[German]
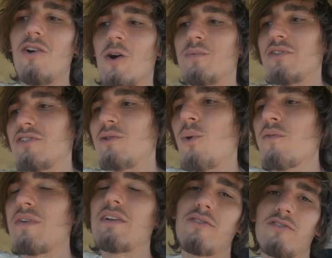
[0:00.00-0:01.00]
ob es sich lohnt,
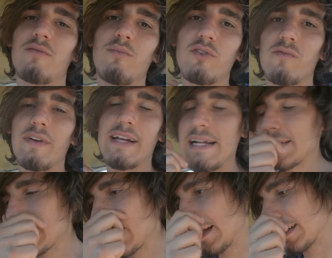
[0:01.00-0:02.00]
weil ansonsten müssten wir Geld
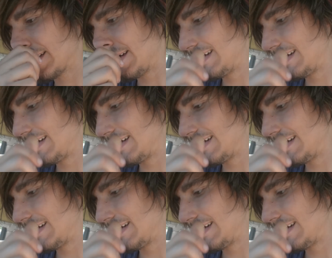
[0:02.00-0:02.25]
zahlen.